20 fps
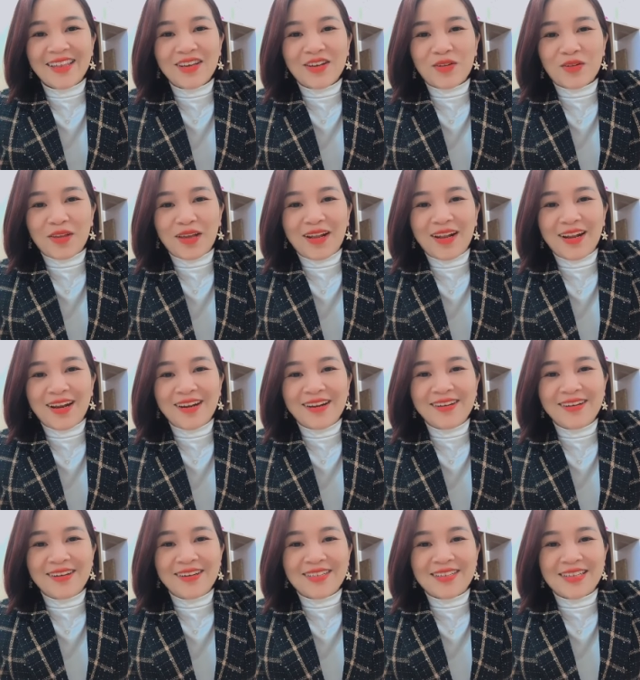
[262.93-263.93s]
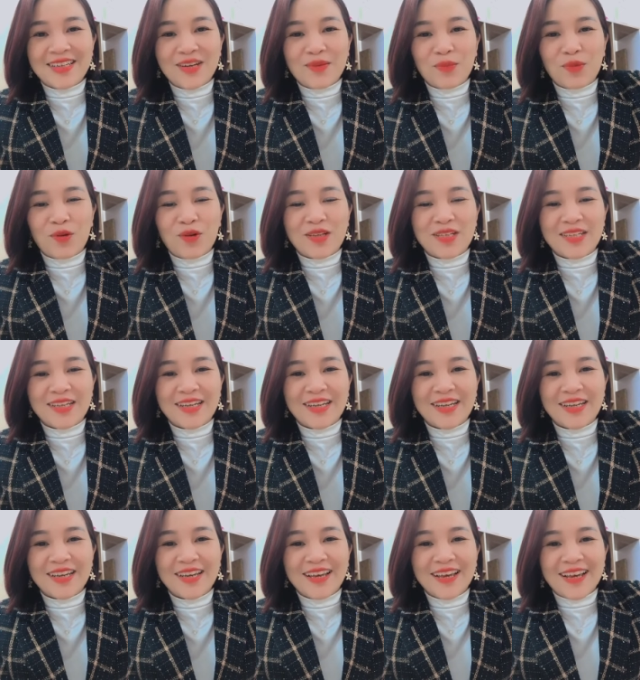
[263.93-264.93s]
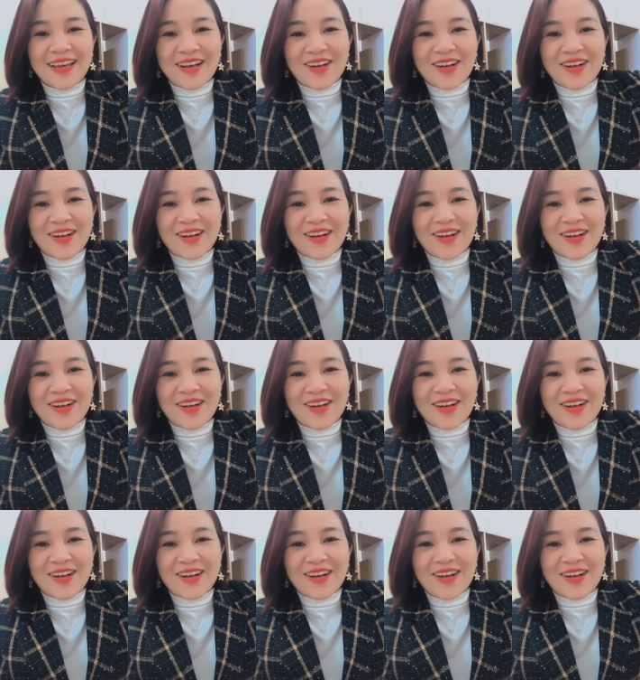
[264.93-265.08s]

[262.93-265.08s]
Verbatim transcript: thì có thể là nửa chỉ, một chỉ,